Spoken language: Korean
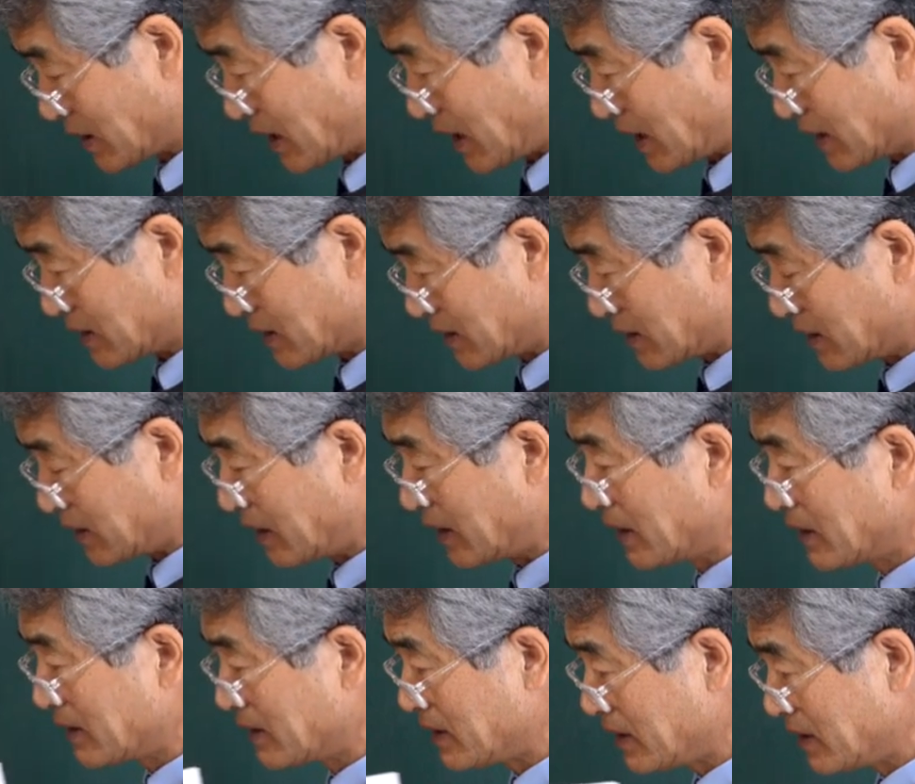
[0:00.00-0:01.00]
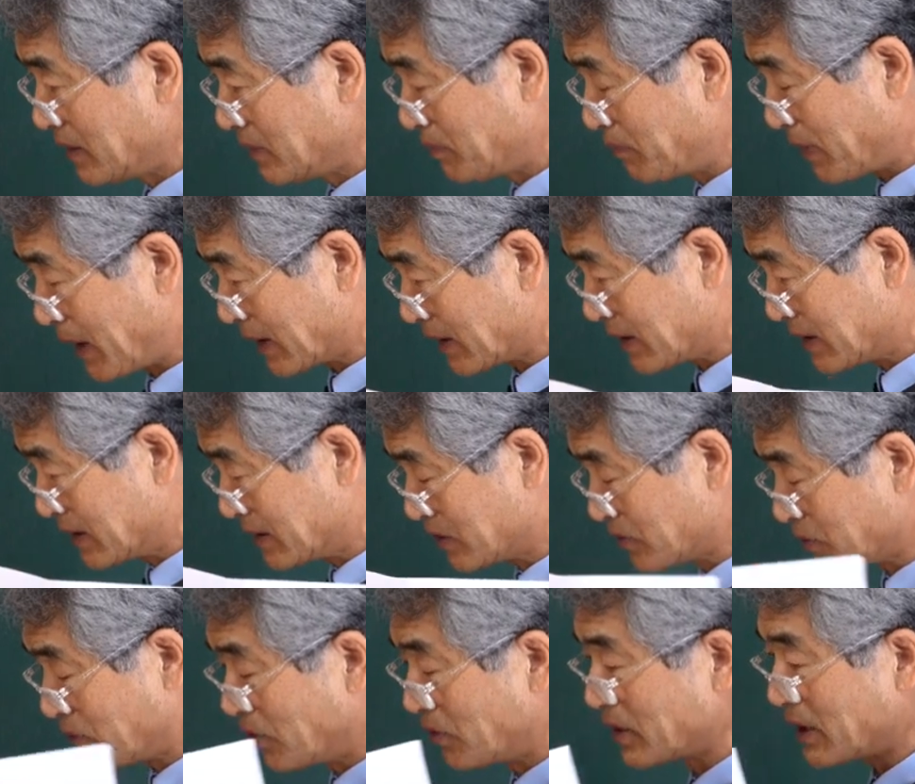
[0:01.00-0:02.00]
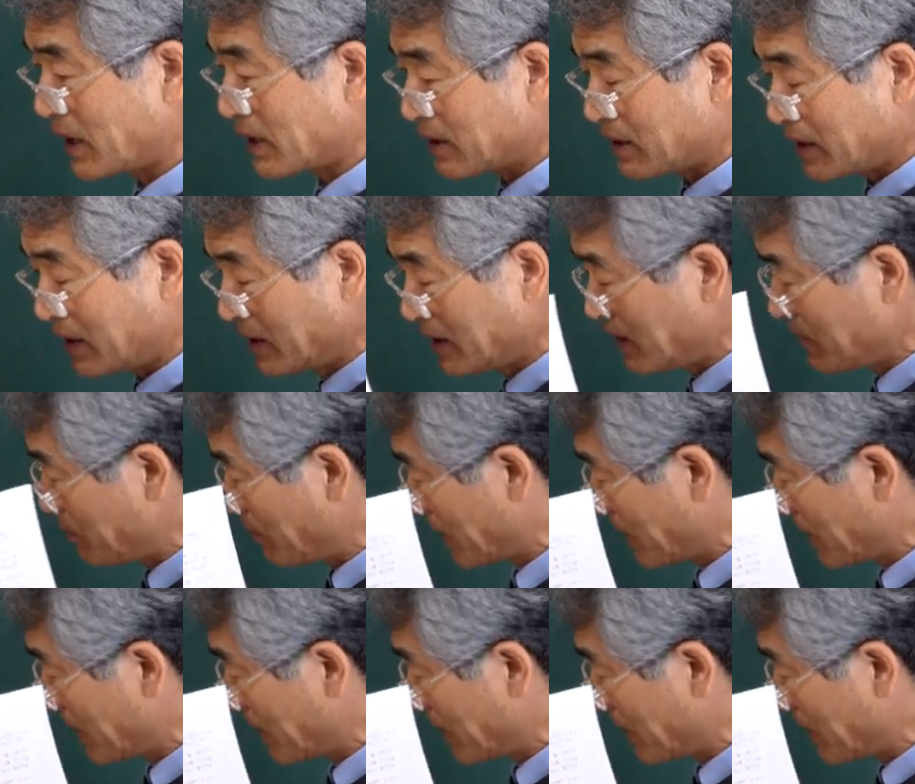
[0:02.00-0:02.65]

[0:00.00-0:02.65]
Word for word: 가, 털이 박힌 속에 털이